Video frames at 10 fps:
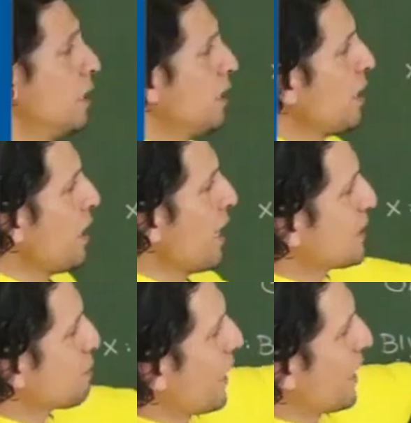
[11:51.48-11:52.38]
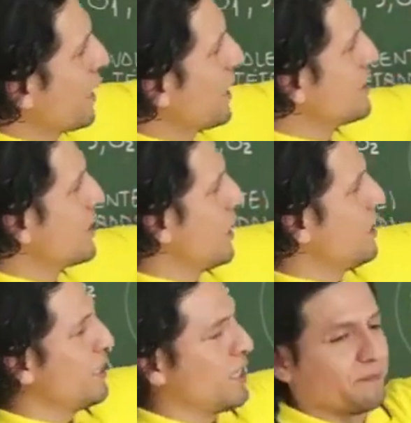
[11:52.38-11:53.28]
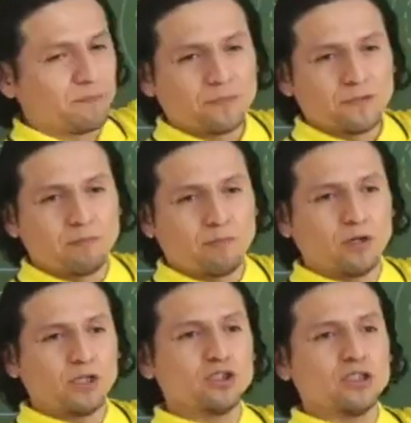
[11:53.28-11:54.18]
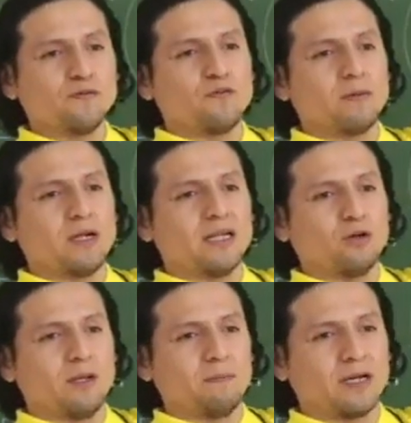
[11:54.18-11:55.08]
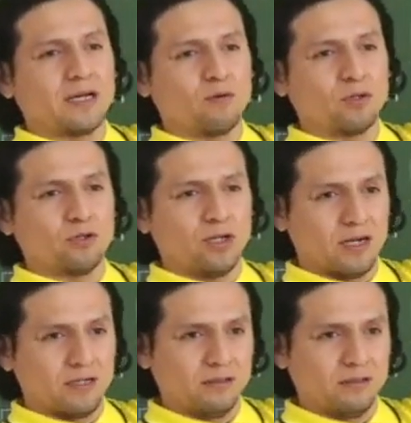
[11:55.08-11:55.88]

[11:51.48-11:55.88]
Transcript: y las parejas se alinean. Por eso se forma la doble placa ecuatorial.